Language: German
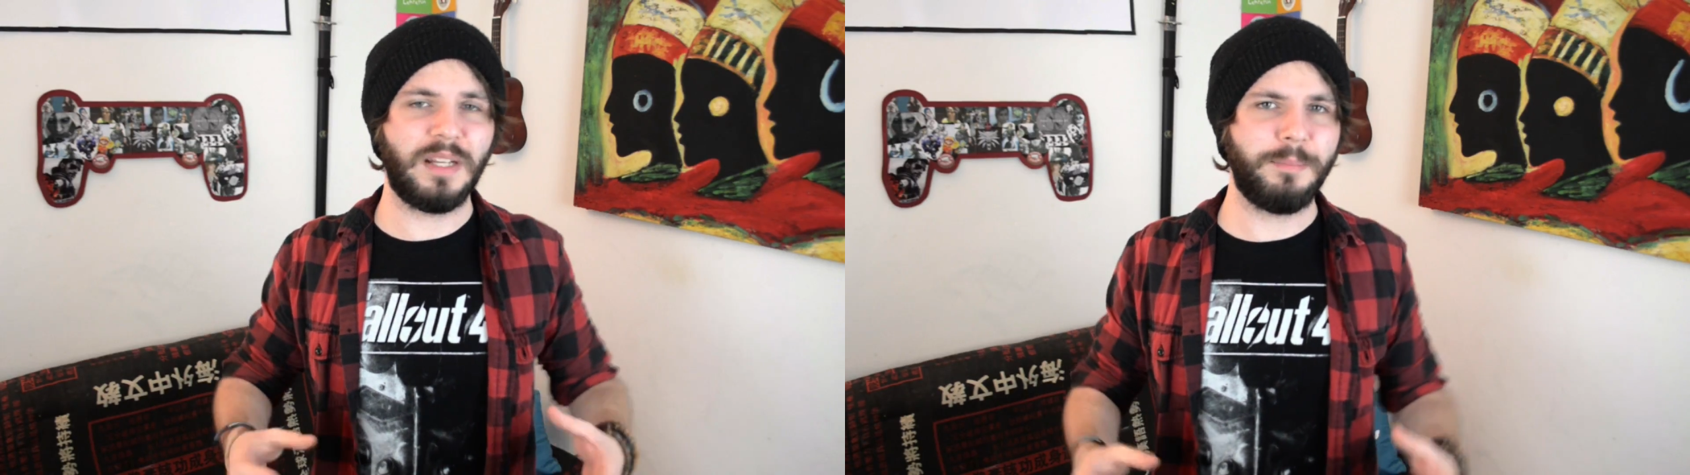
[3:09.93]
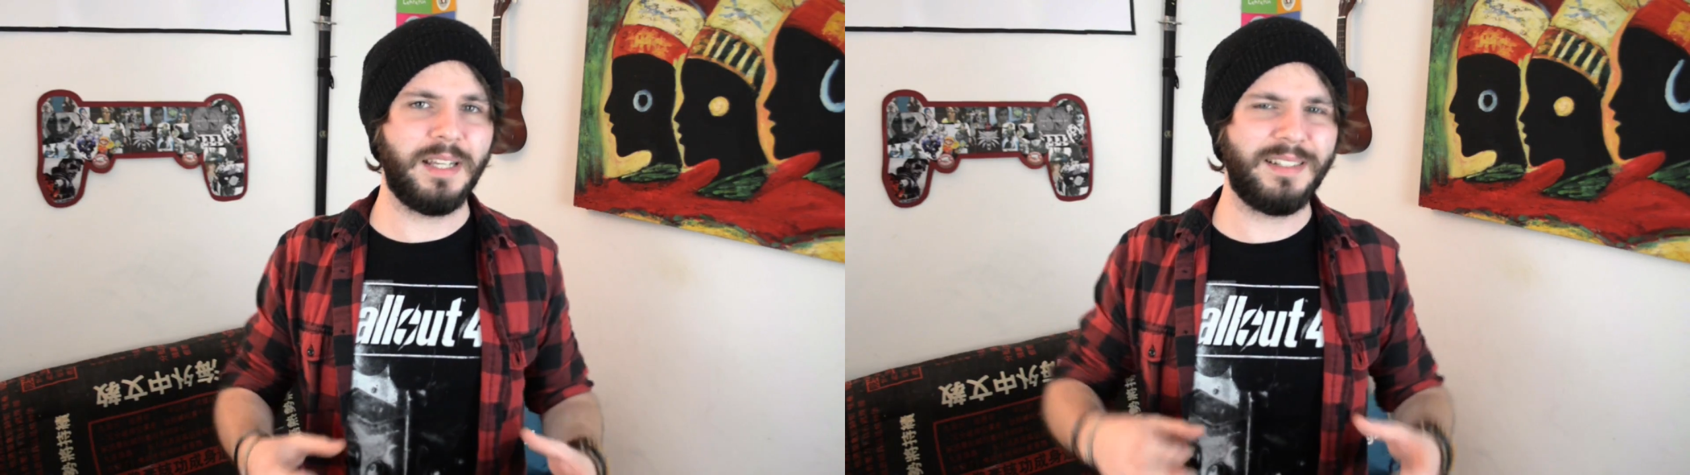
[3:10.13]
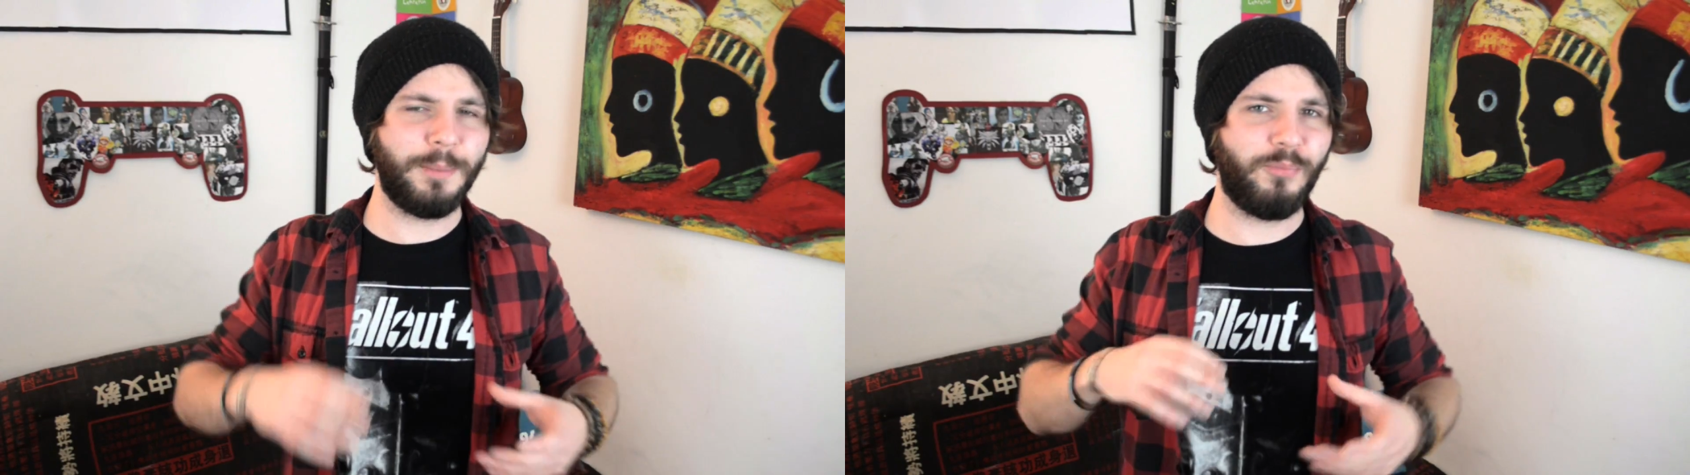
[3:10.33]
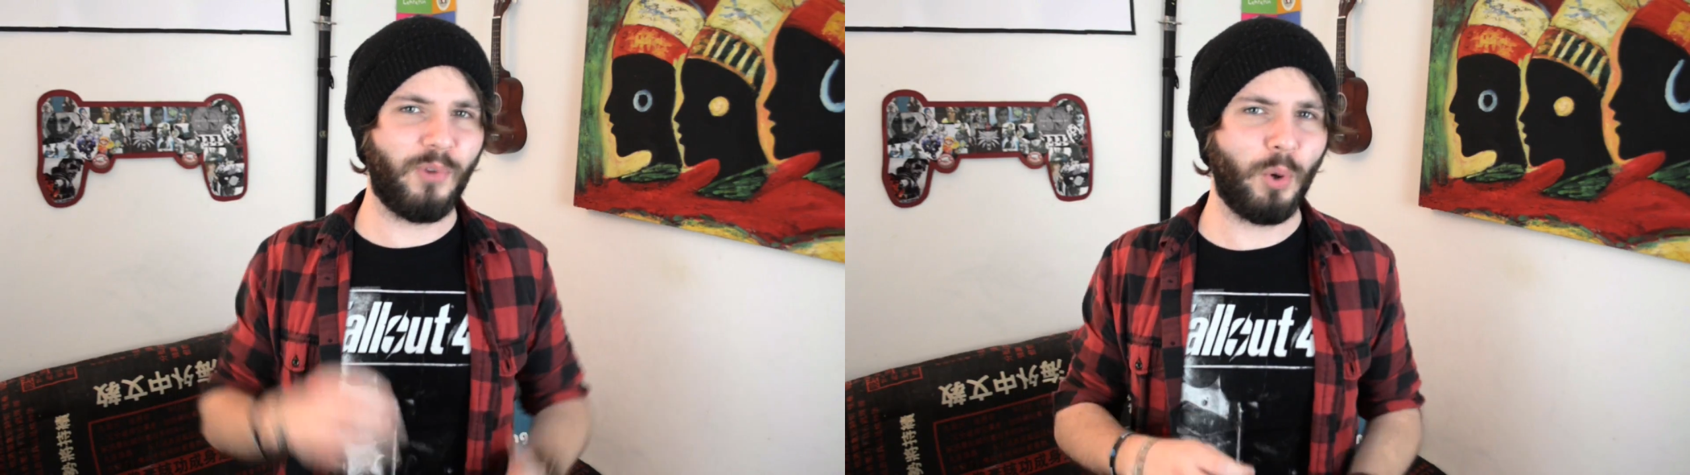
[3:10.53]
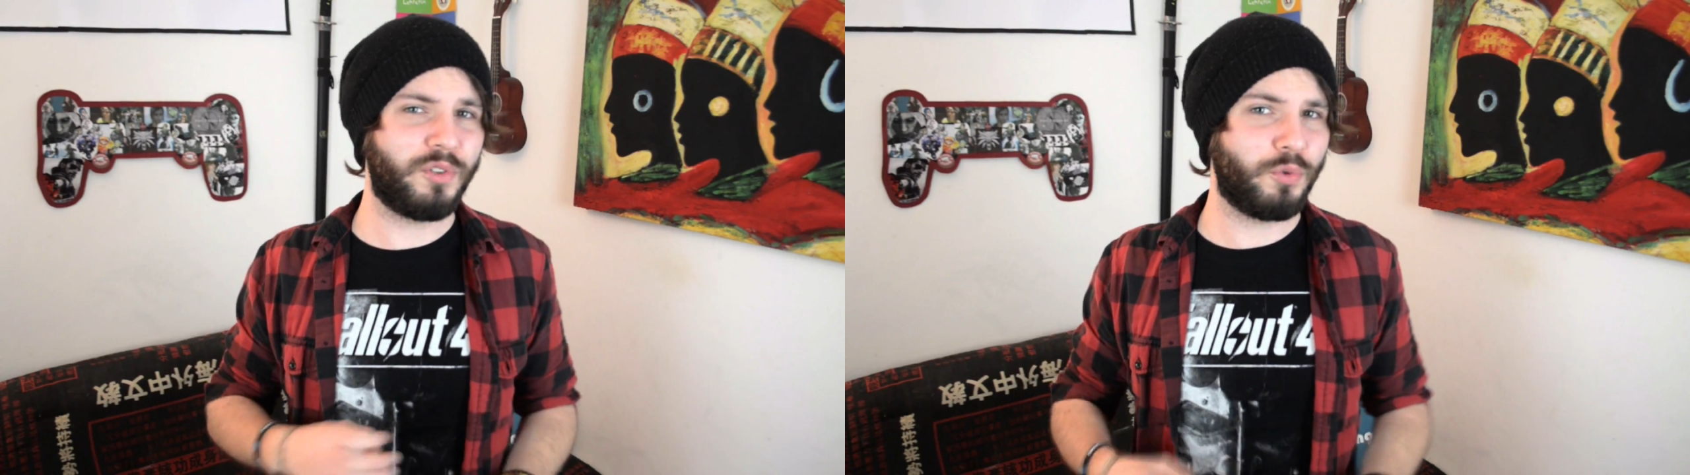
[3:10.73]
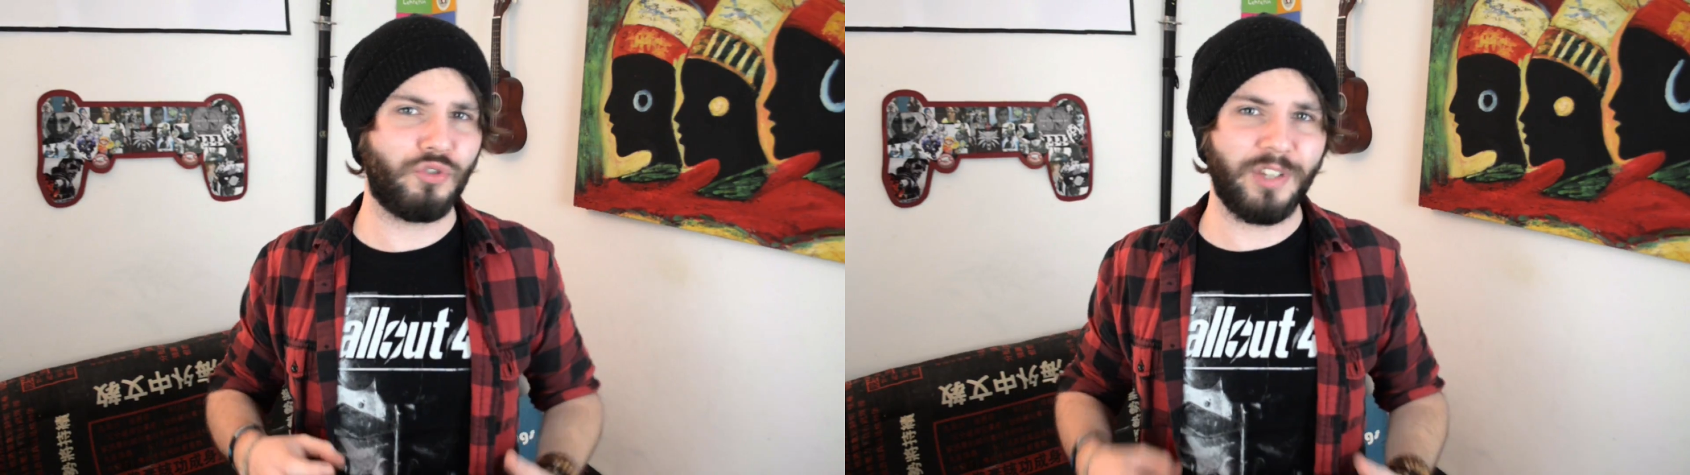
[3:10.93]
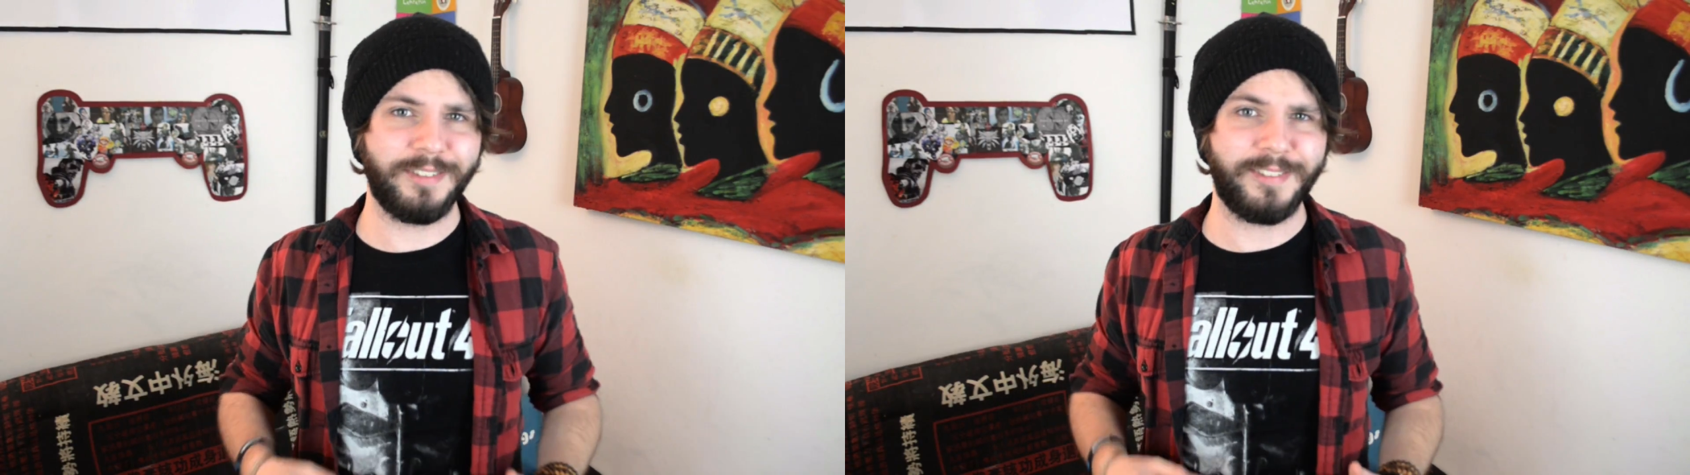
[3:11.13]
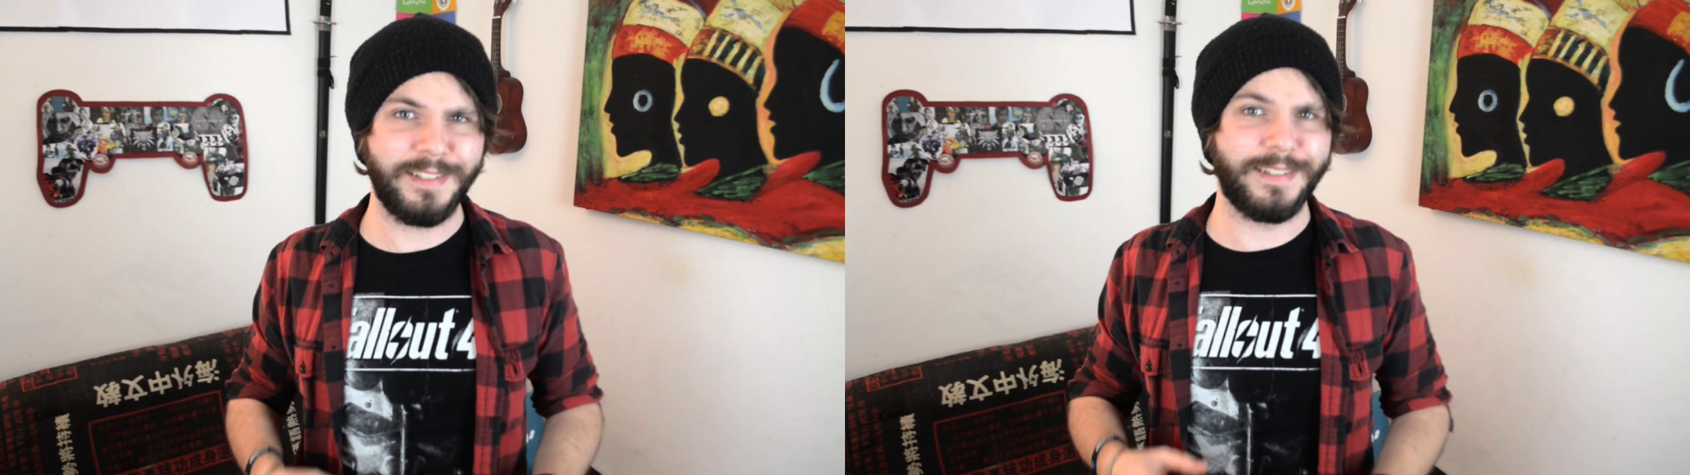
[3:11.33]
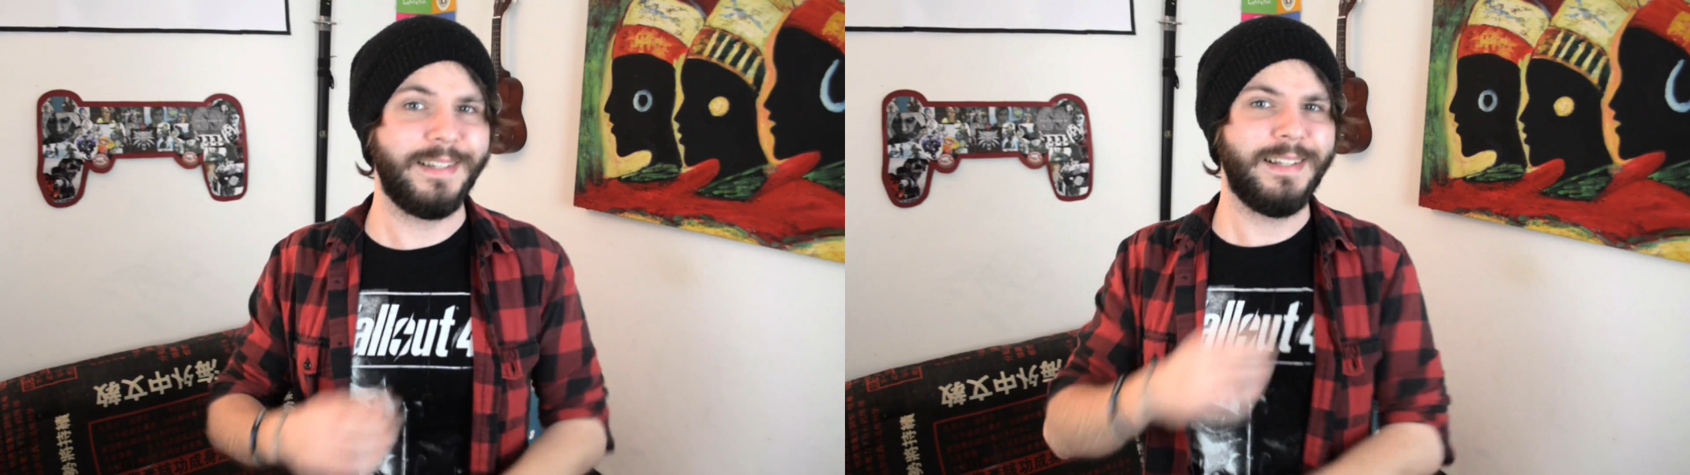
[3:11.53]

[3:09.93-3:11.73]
wenn wir in dem Flow-Zustand sind?